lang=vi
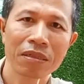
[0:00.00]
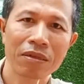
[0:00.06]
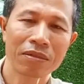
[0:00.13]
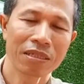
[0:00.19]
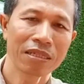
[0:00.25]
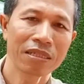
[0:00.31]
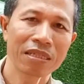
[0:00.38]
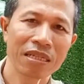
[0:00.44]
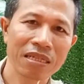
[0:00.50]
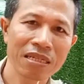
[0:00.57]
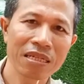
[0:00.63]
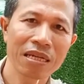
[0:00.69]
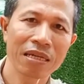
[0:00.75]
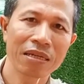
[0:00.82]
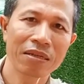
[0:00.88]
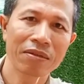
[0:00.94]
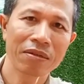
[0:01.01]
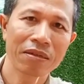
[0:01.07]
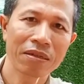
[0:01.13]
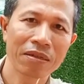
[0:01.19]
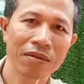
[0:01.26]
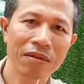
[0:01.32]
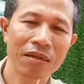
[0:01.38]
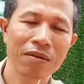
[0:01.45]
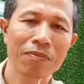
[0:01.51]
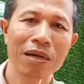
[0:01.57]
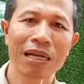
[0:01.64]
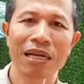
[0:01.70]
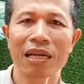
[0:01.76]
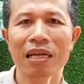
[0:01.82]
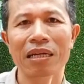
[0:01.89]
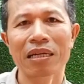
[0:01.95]
họ sẽ tránh xa nó đó là
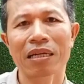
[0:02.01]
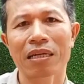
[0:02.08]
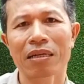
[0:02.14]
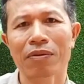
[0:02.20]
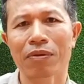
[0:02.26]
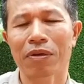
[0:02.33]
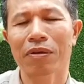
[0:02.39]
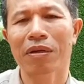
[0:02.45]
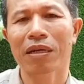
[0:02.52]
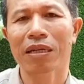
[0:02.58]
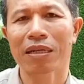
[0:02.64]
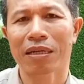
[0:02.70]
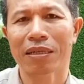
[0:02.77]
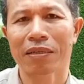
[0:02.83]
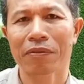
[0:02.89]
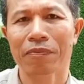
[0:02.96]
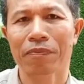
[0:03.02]
bản năng của con người